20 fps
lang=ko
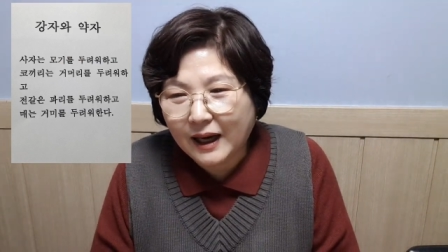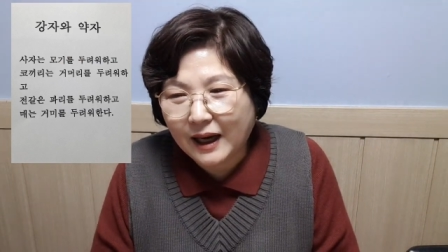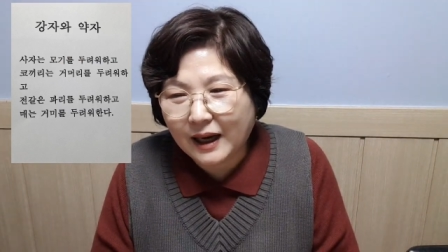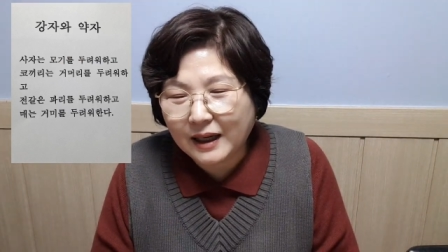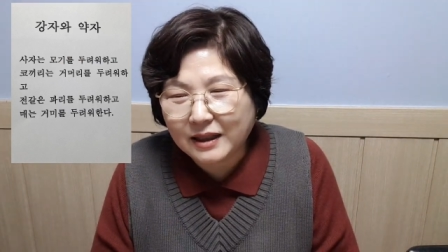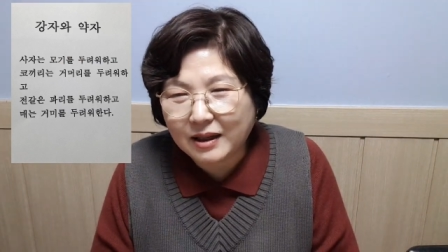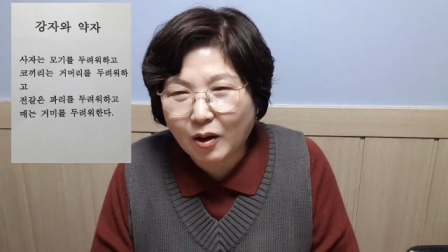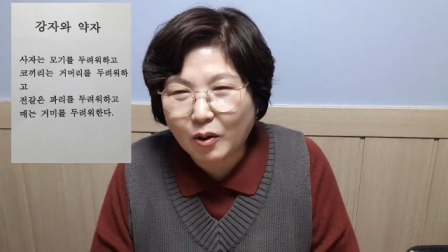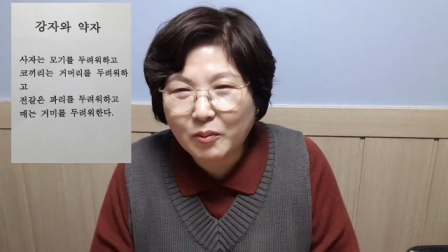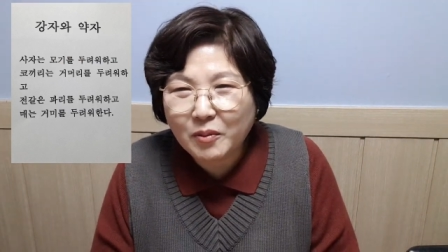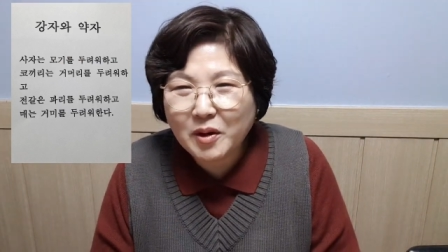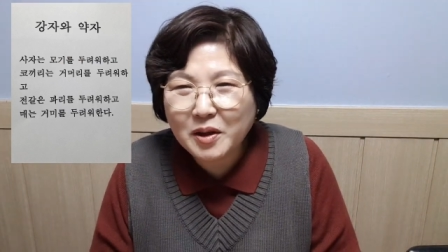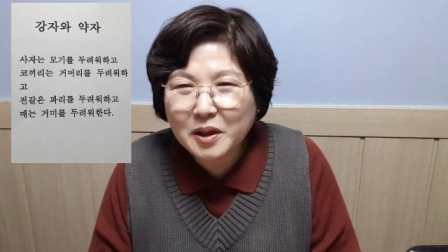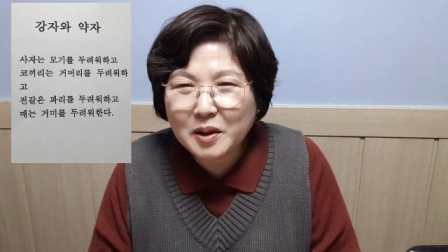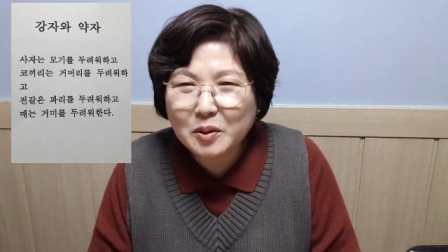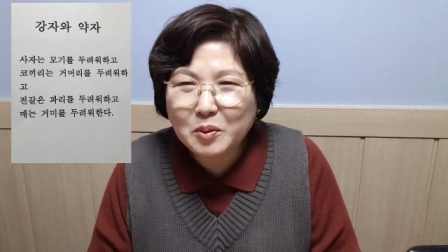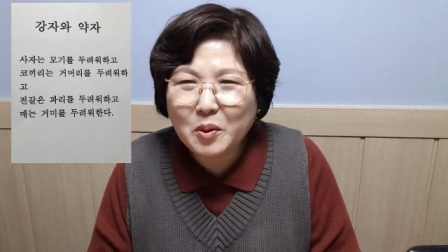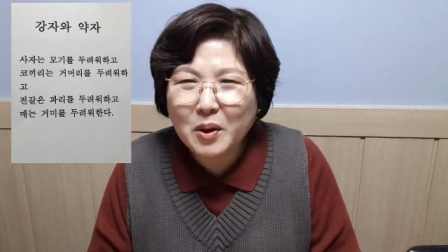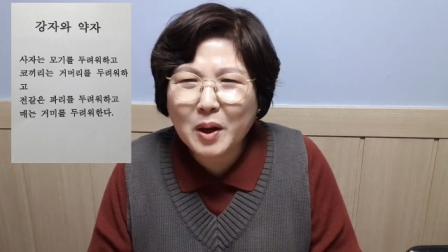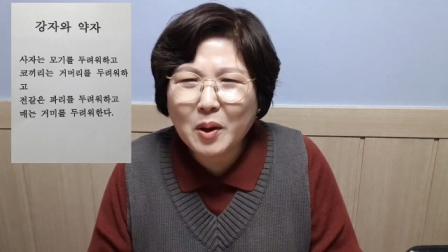아,
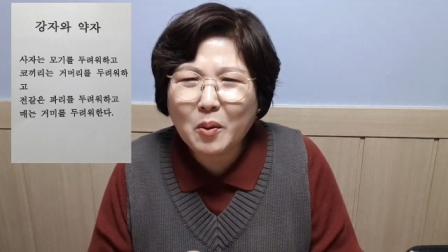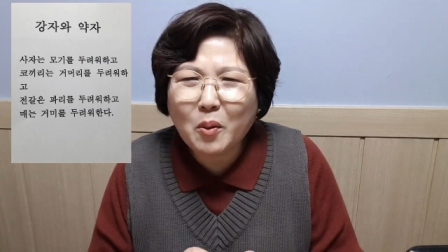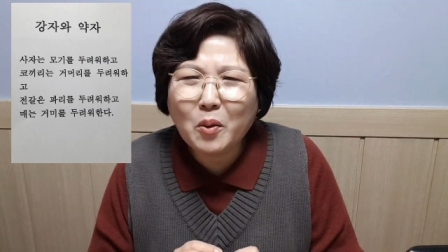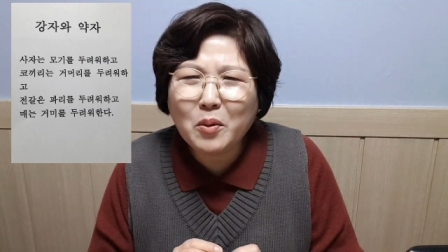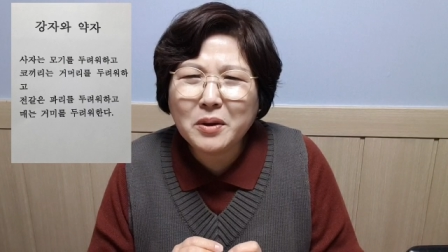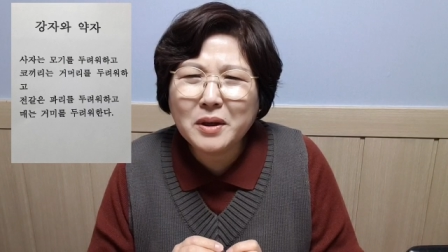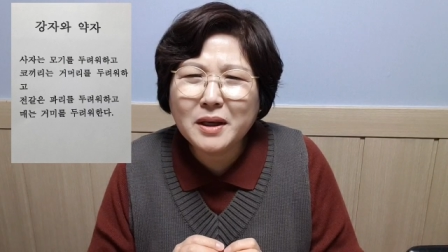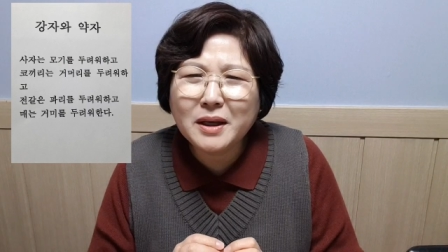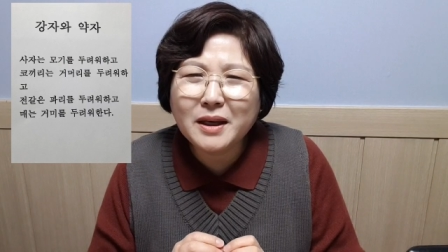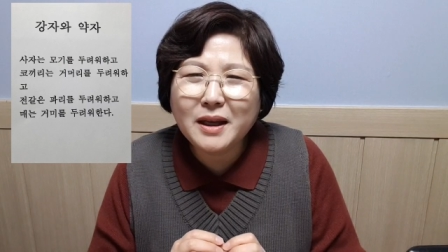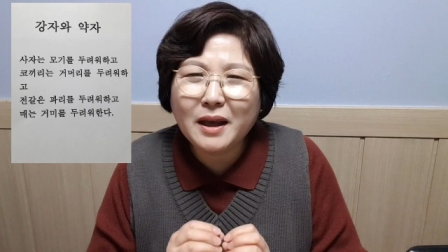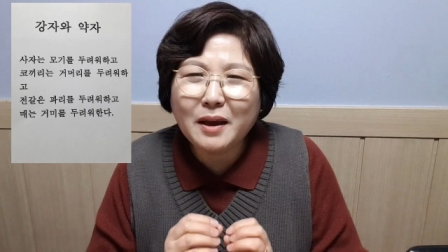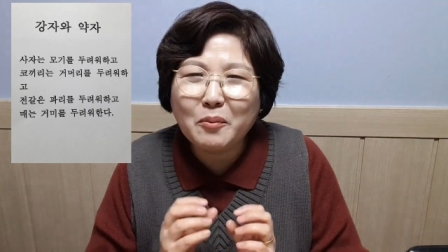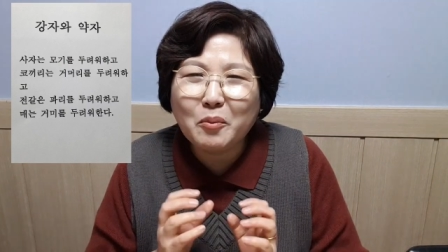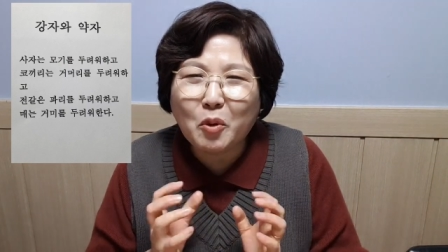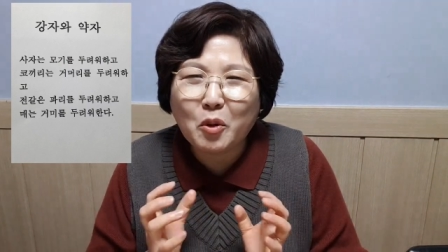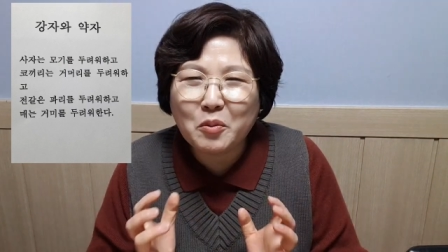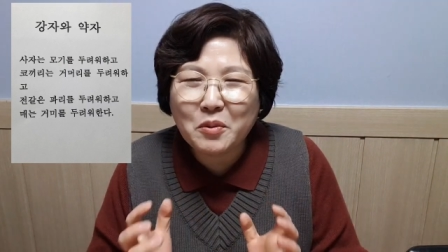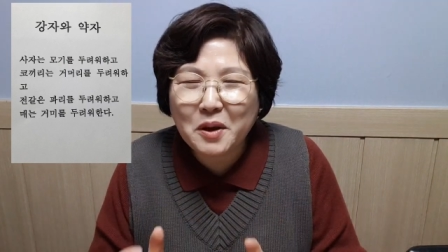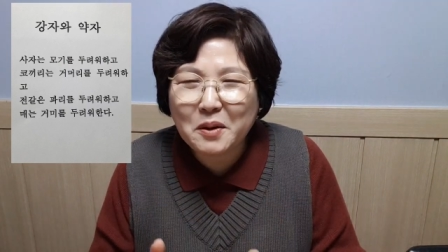거머리 또한
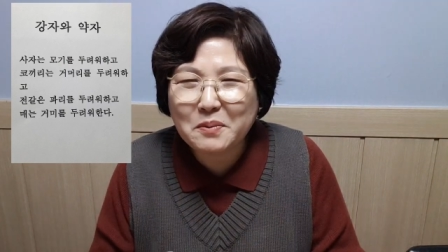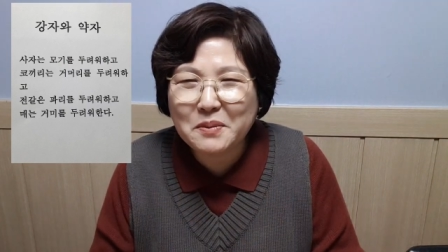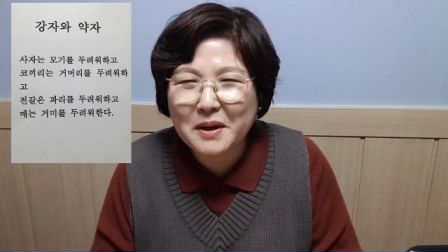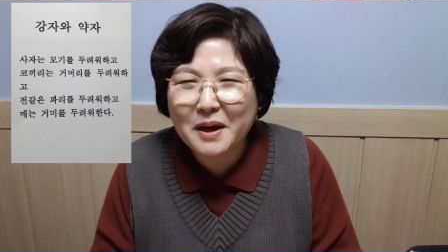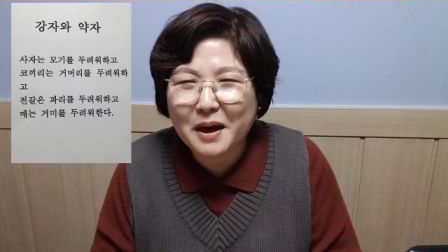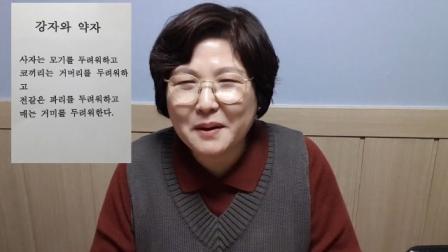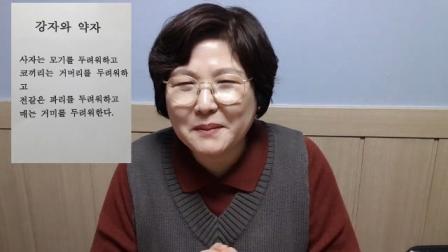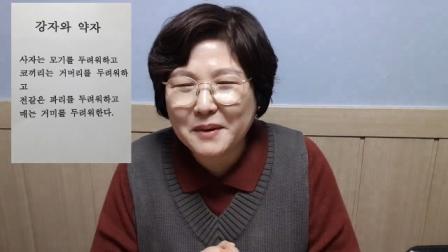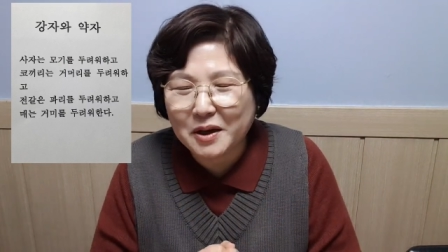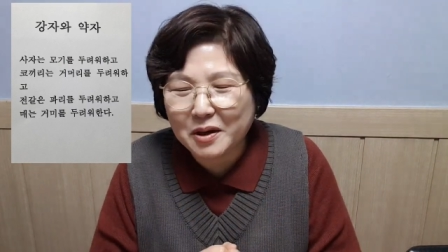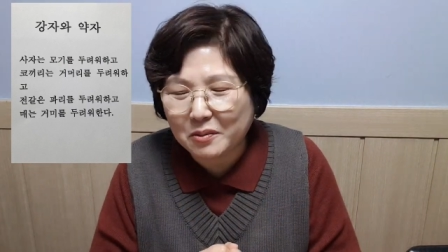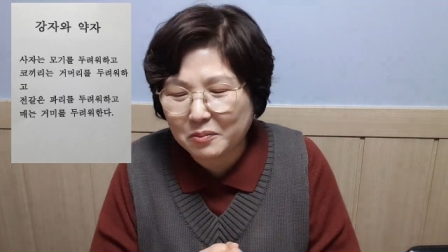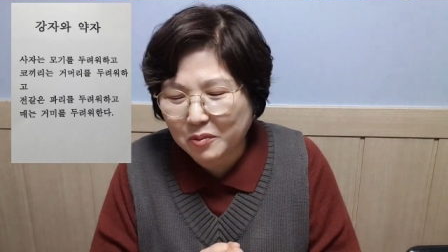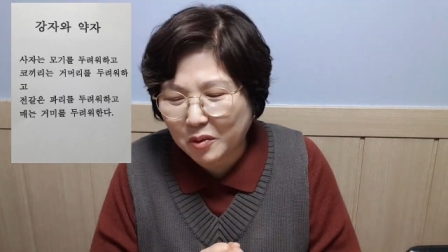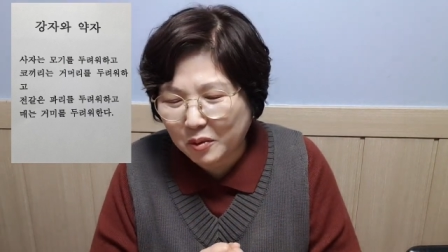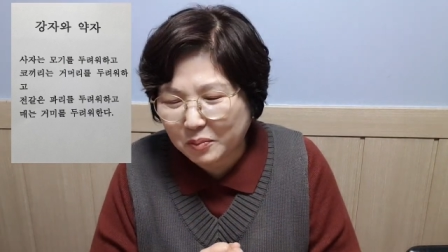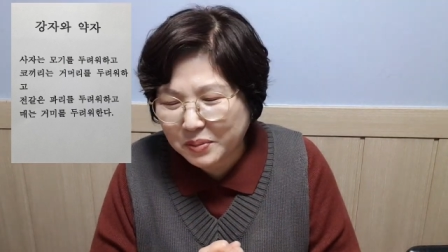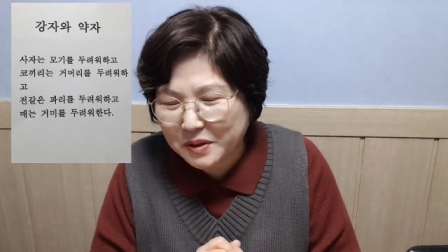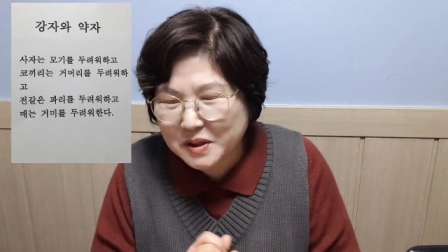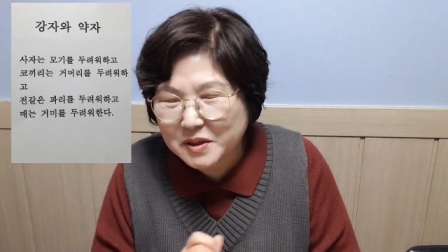코끼리의 몸에
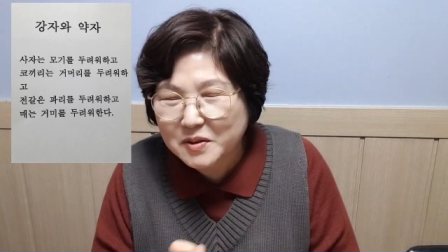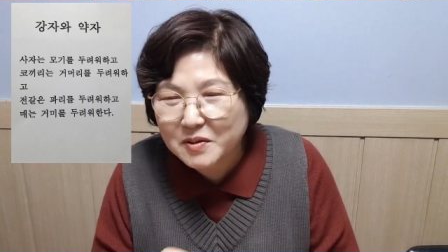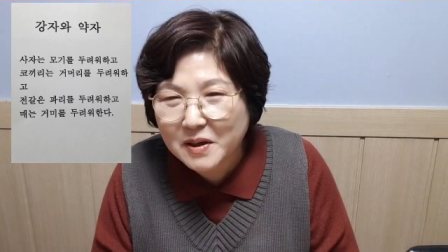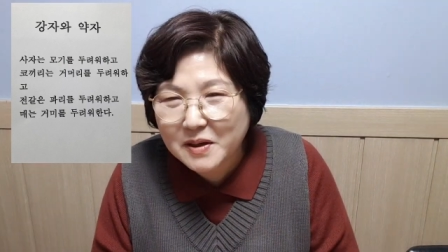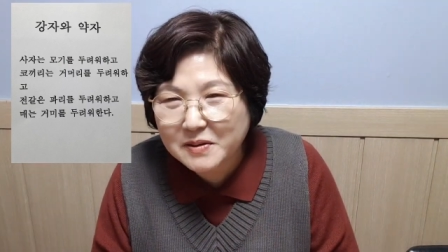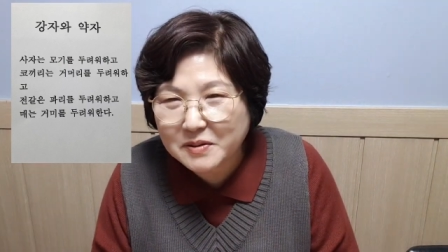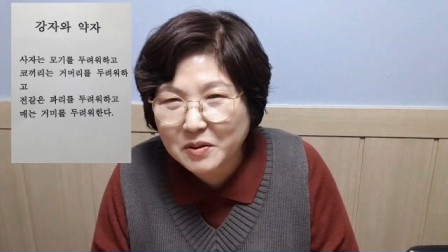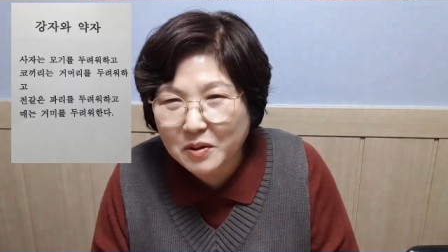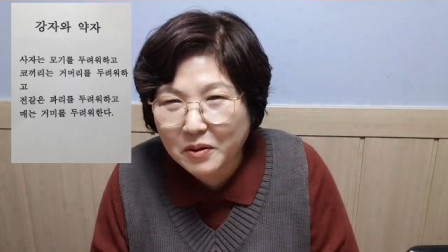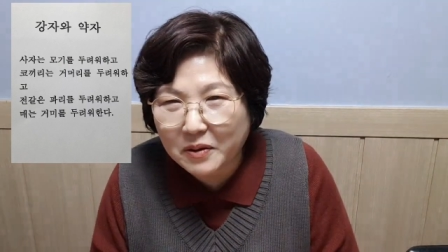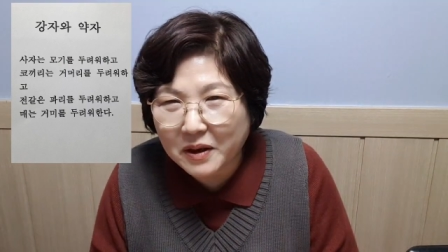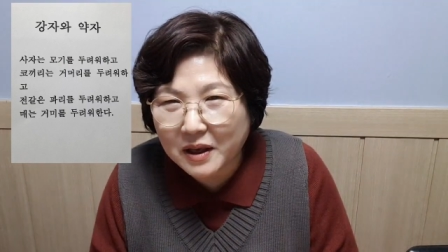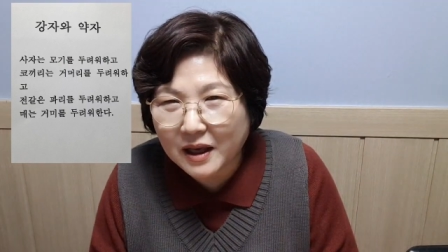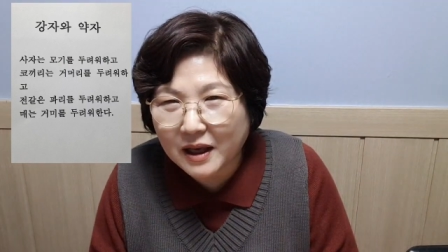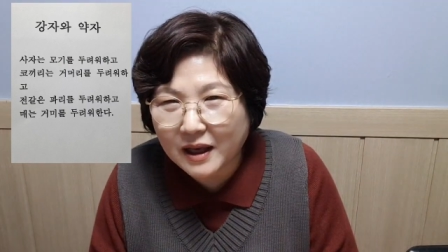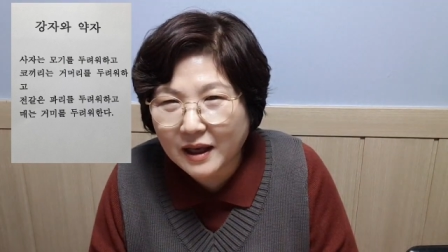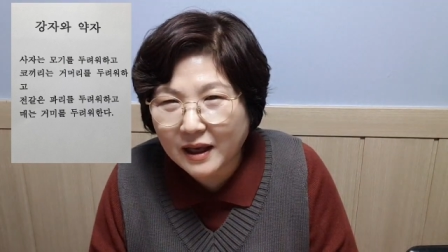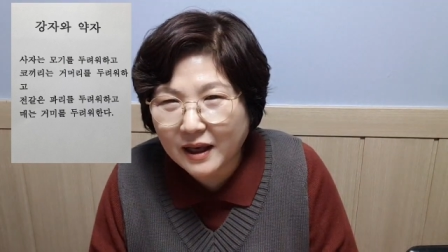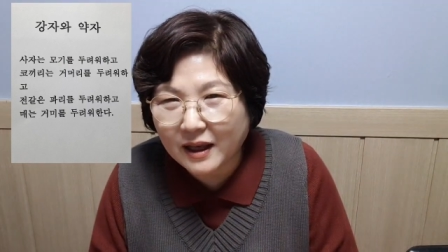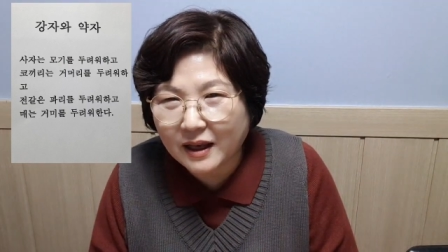비하면 뭐 비교할 수
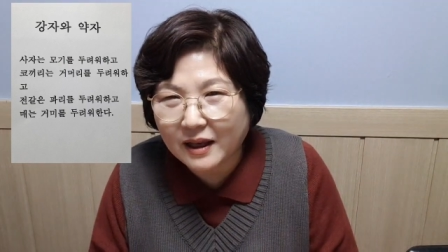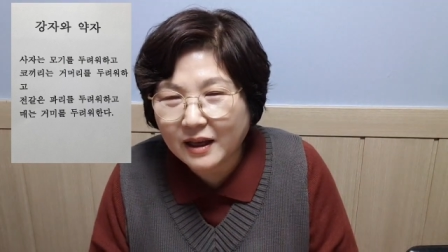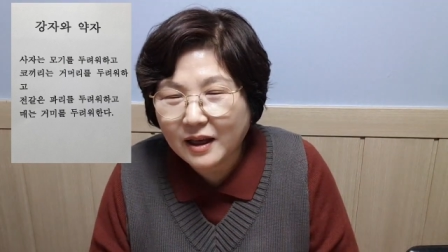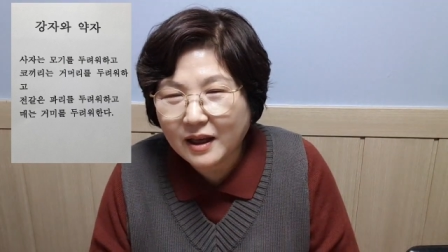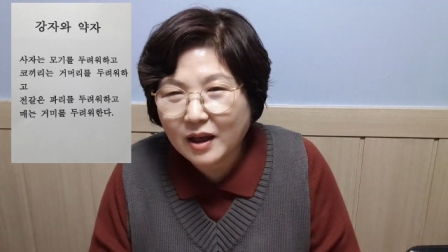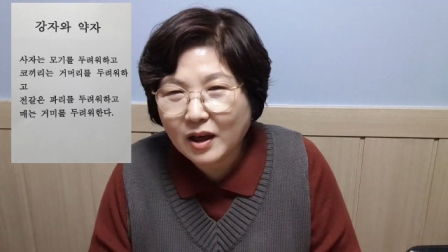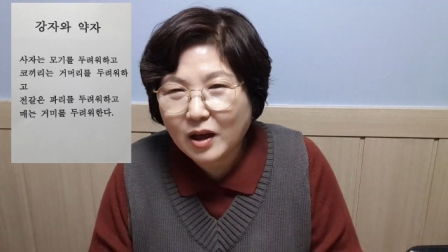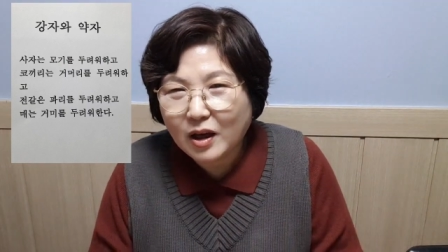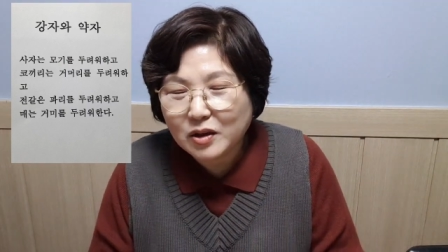없게